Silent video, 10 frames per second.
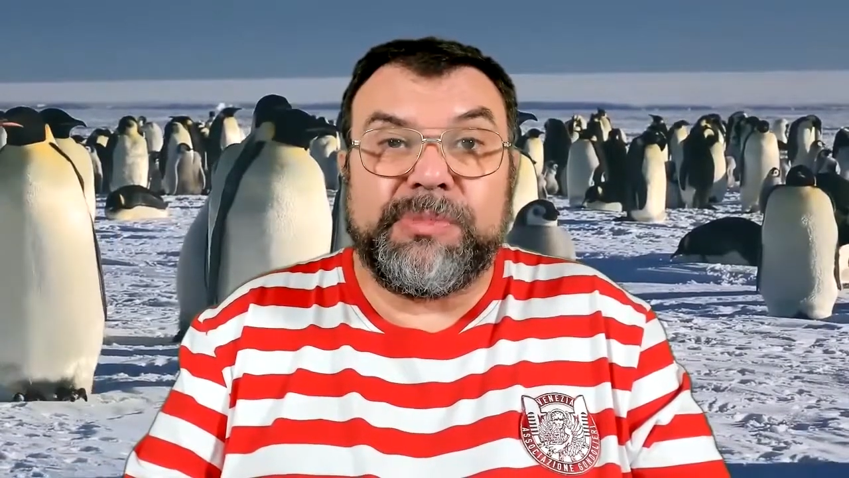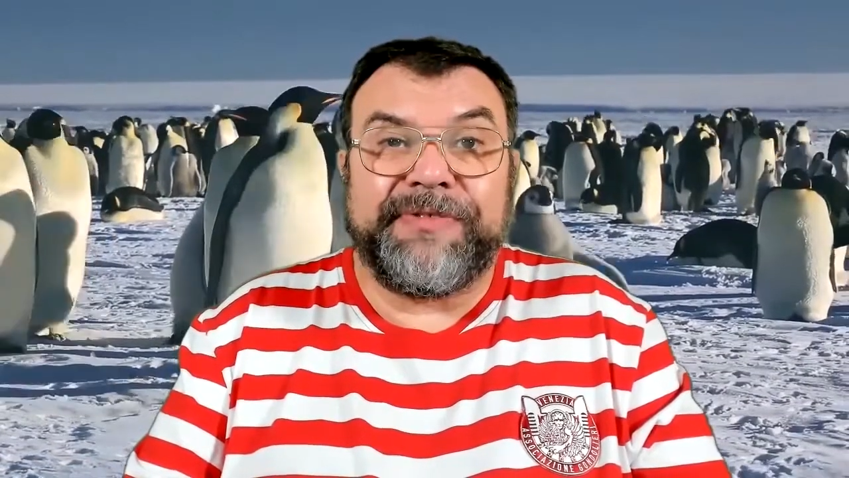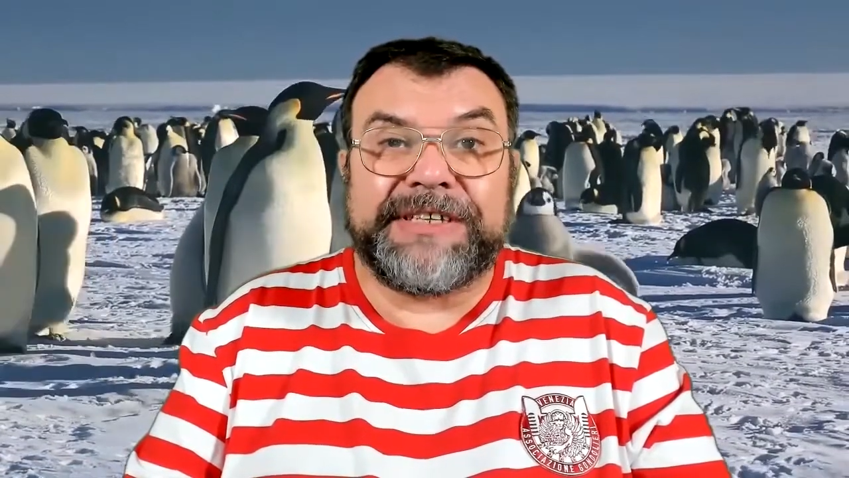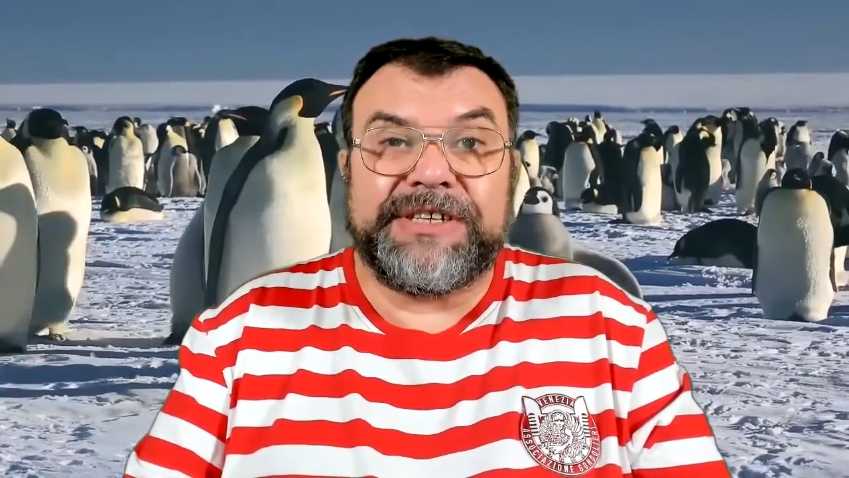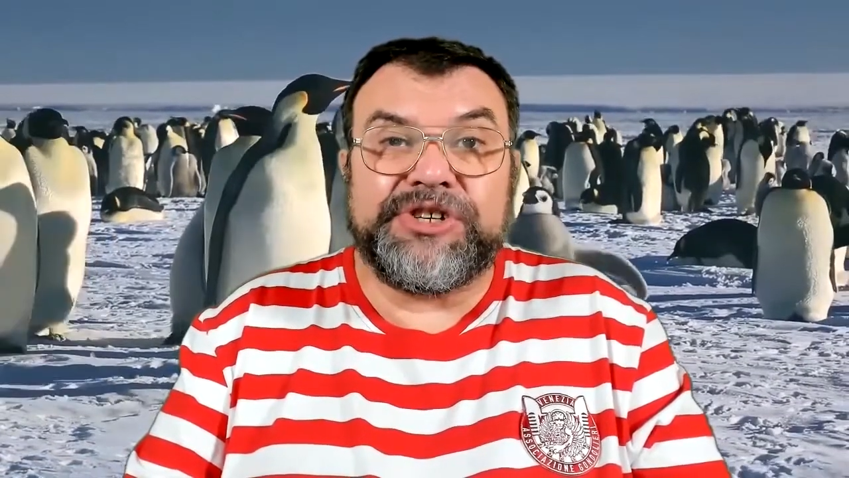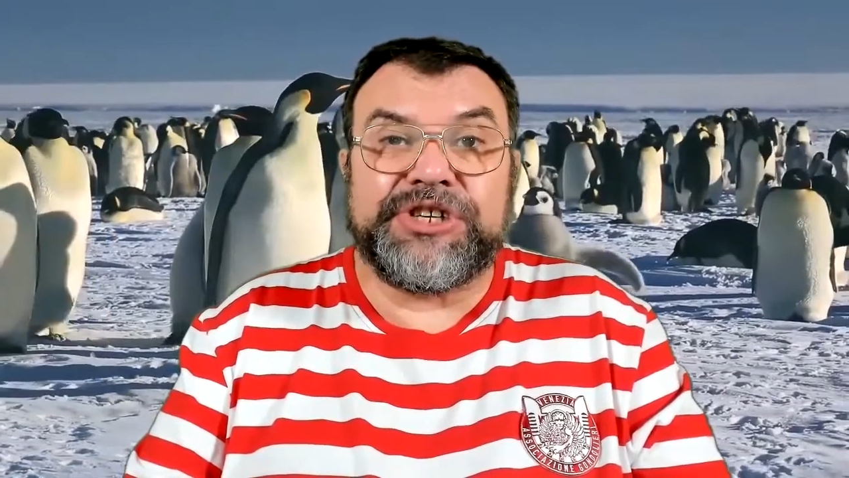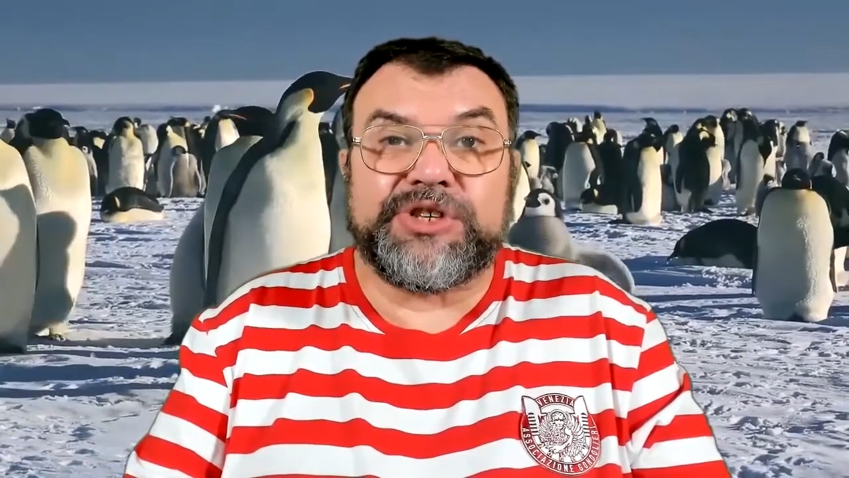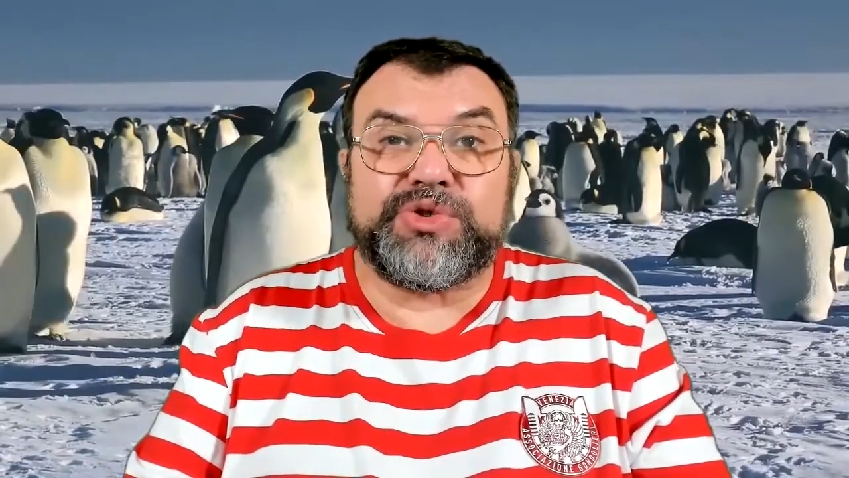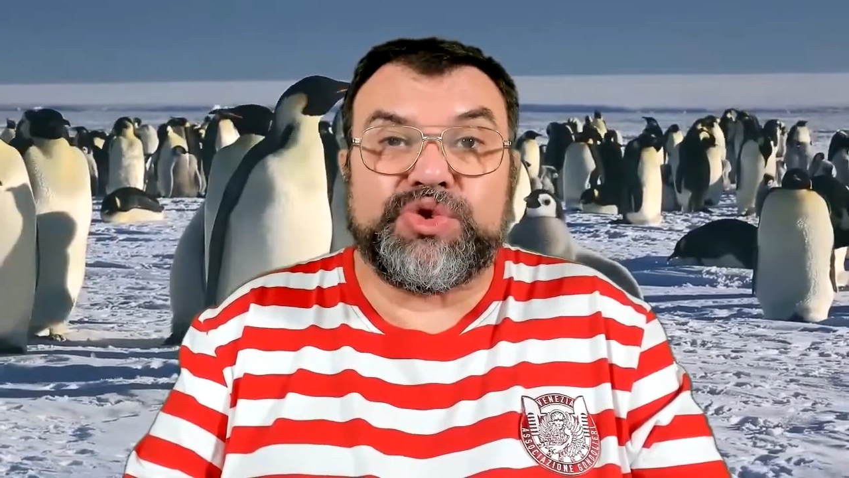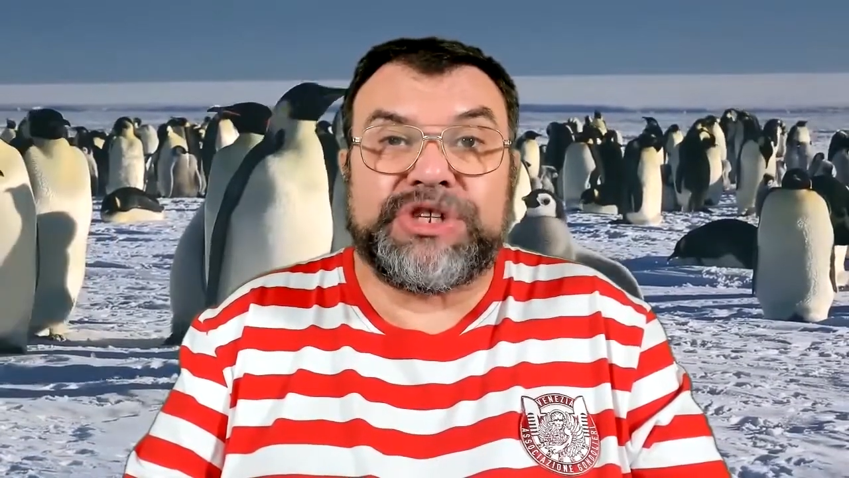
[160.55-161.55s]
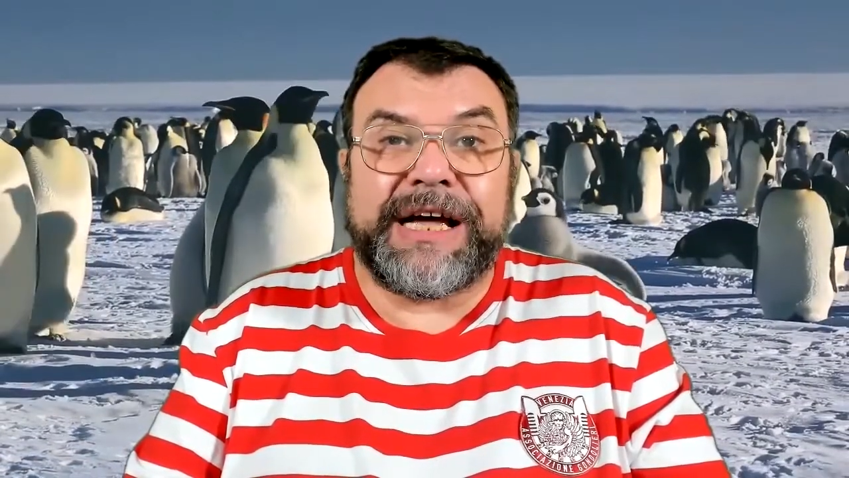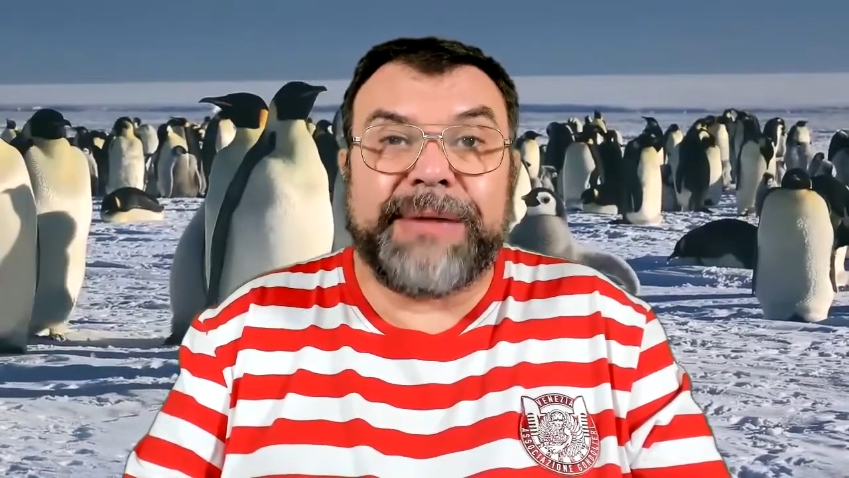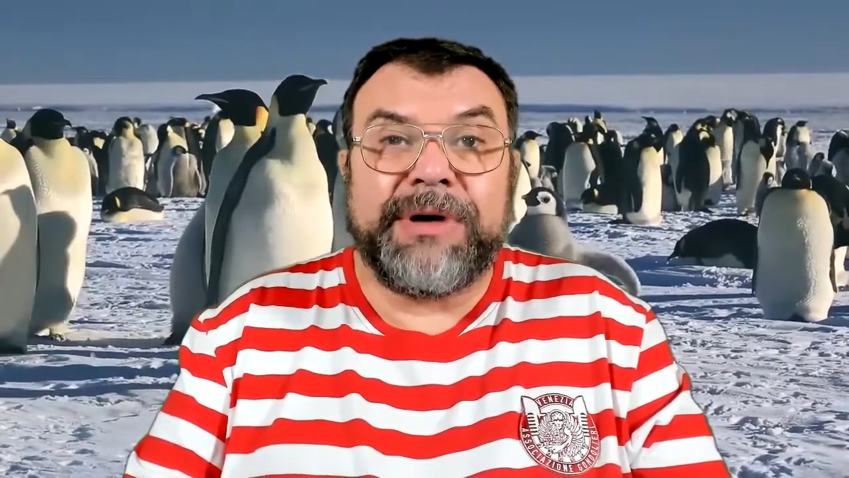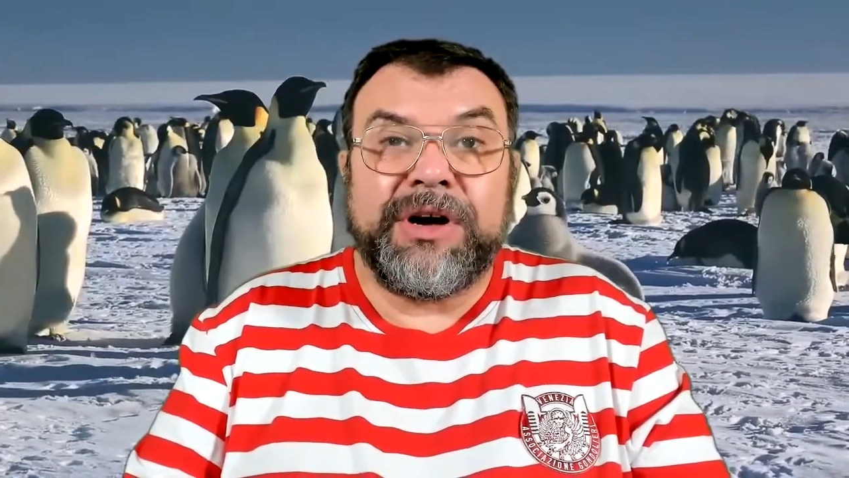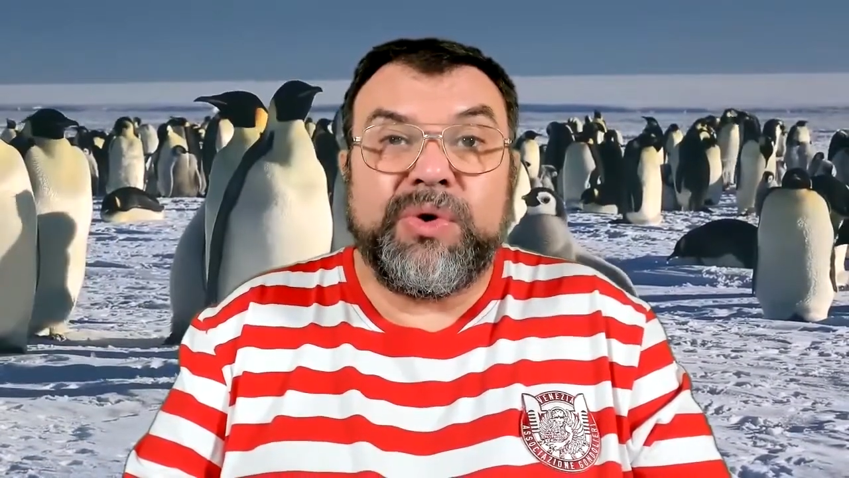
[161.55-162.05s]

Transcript: мы фактически рассуждаем